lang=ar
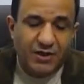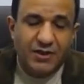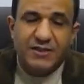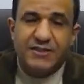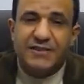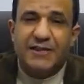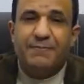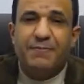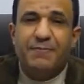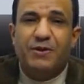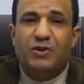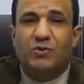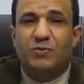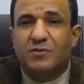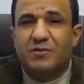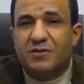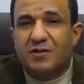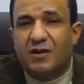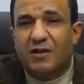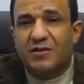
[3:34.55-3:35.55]
سمعت من
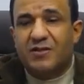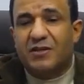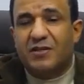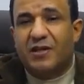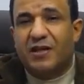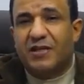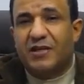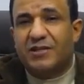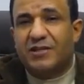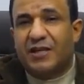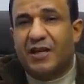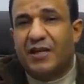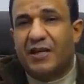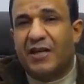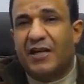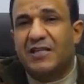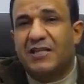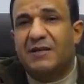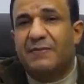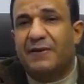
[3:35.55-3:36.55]
صلاصل
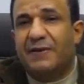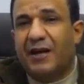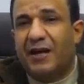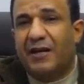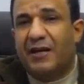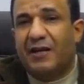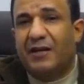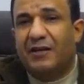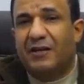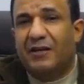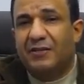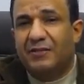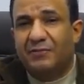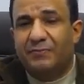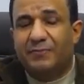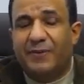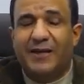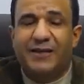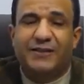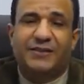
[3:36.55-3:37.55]
الأشكال أدبا على
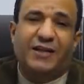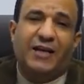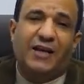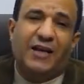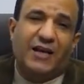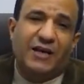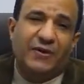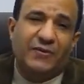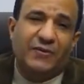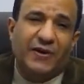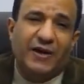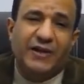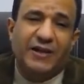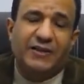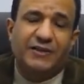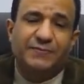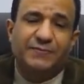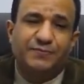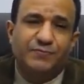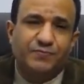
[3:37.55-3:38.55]
لباتها الحوالي